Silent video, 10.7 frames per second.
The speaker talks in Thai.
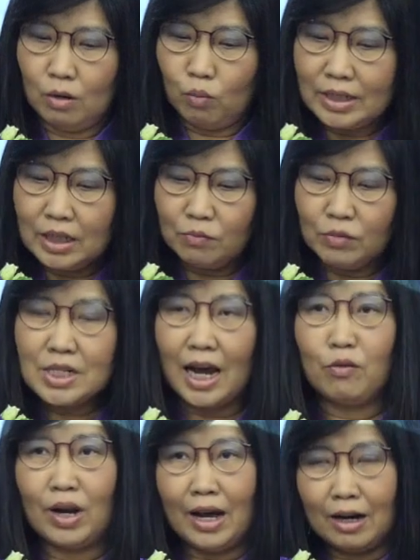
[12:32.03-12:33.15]
ว่าทีมวิจัย
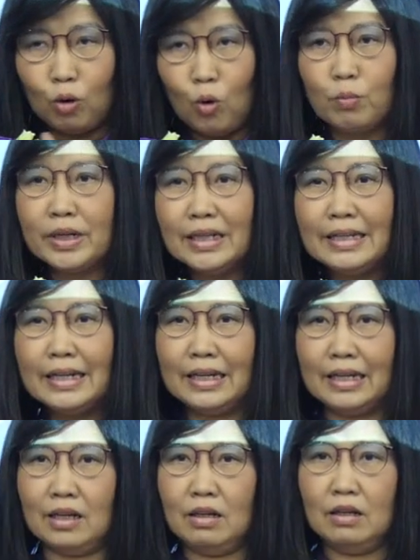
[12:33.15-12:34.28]
เวลาเราลงพื้นที่
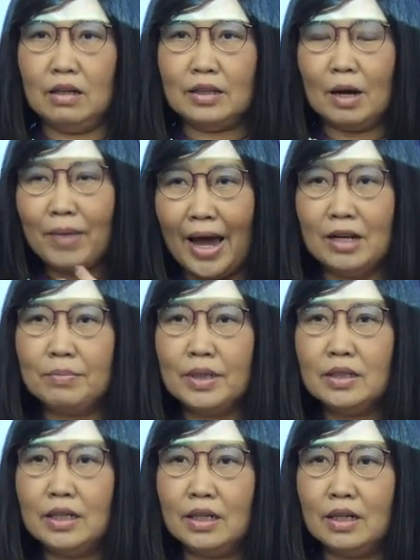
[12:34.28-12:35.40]
ทำงานในพื้น
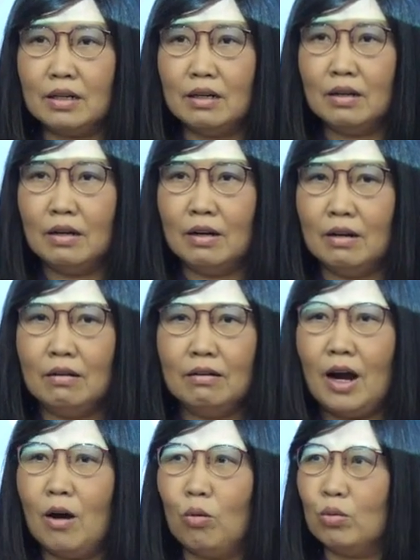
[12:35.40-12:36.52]
ที่
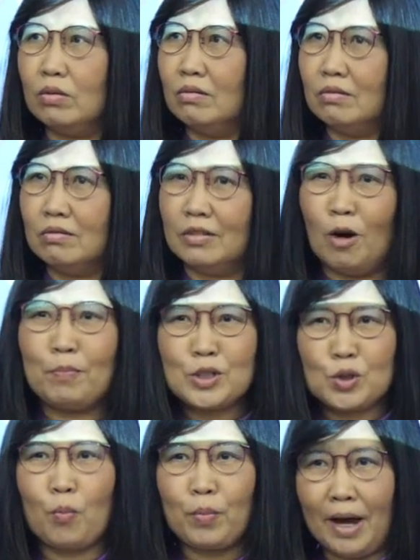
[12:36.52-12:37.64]
เราประ
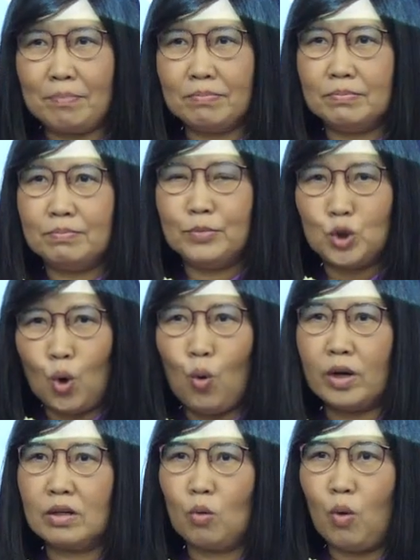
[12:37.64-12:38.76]
สบกับโจ
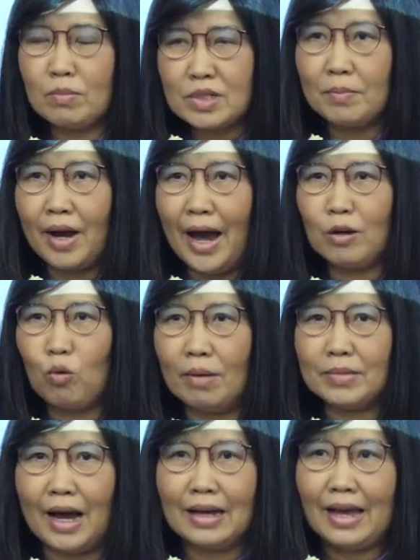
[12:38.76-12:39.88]
ทย์ความสำคัญความ
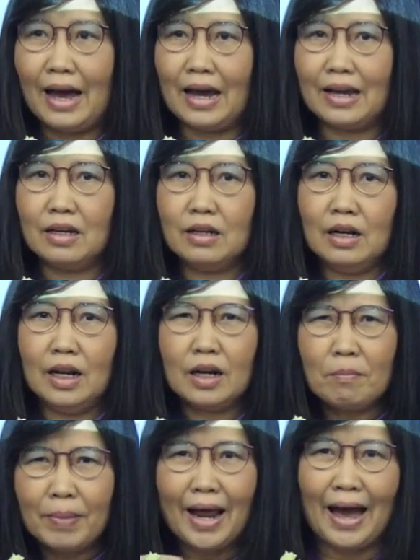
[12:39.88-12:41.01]
ท้าทายแล้วก็
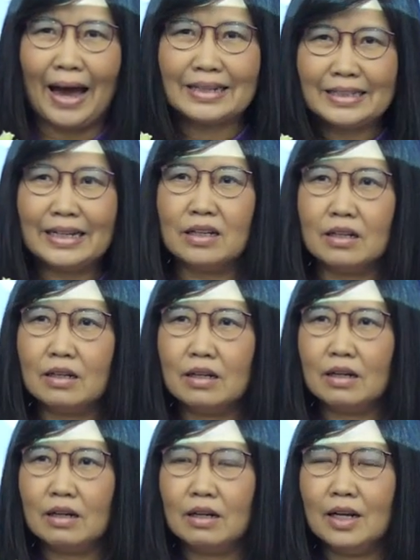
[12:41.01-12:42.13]
ปัญหาจริง
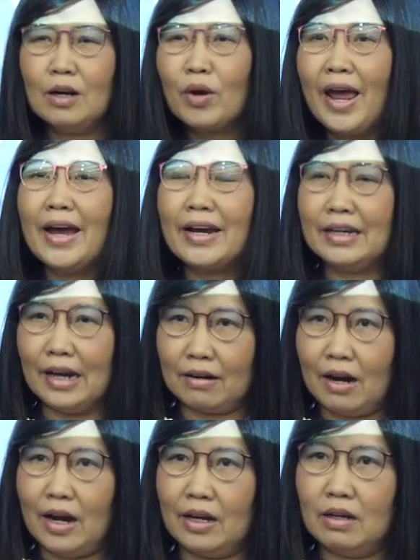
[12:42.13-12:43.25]
แล้วเราแก้กันอย่างไร